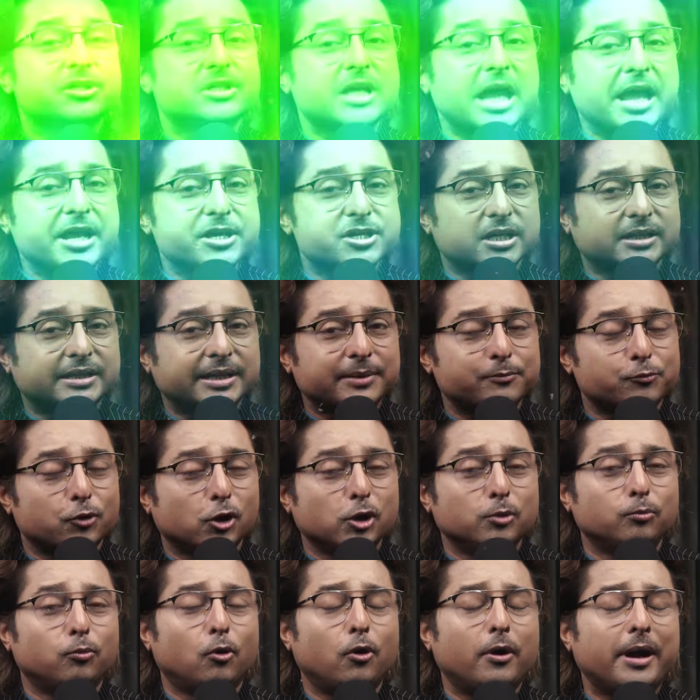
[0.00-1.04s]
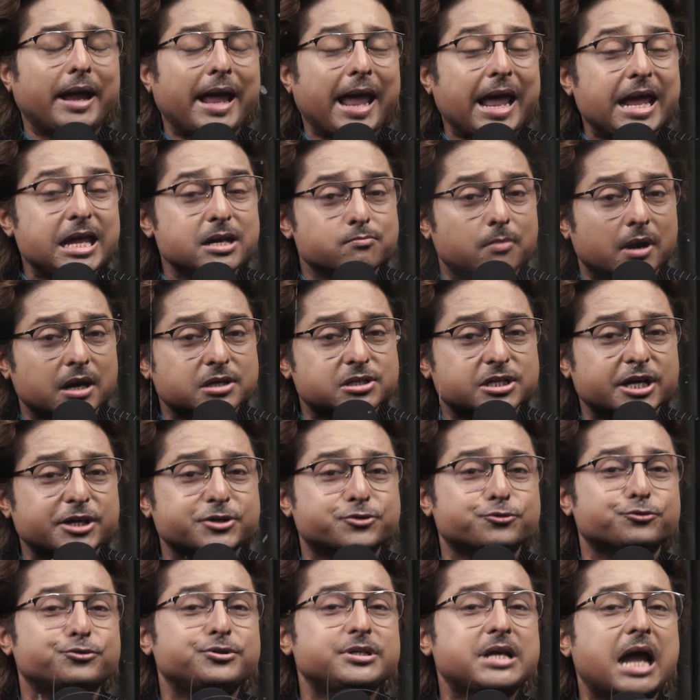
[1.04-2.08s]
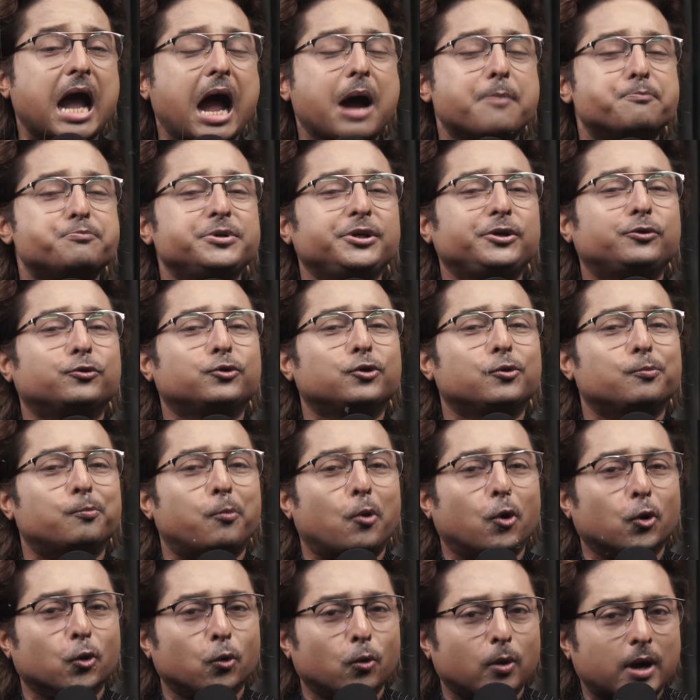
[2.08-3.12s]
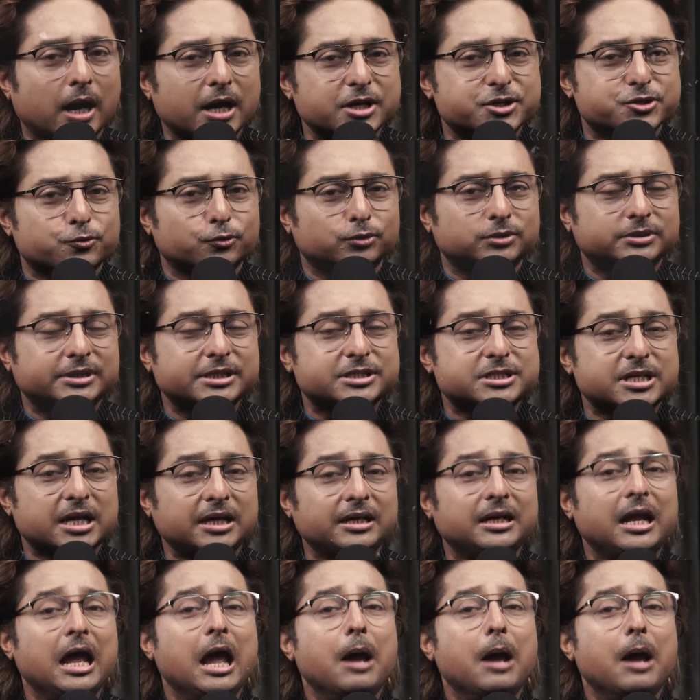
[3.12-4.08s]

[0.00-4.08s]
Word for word: সেই সাথে বলবো এই মাসে যদি আপনি কোনো বড় কাজ করতে চান